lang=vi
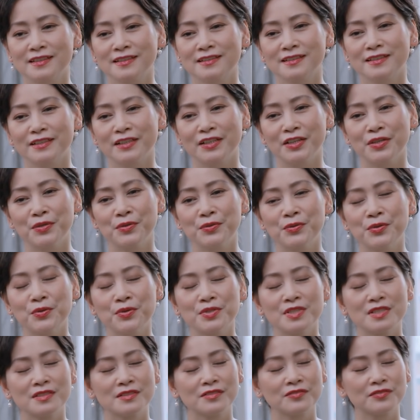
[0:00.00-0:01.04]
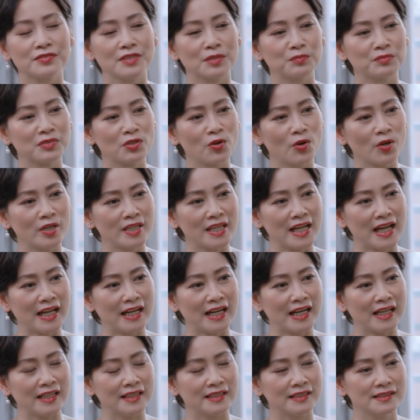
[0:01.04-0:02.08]
Thương những phụ nữ yếu đuối trong ngôi
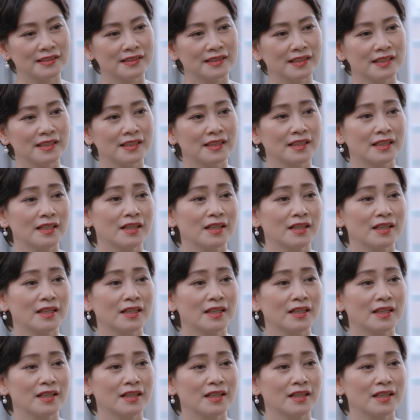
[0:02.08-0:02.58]
nhà này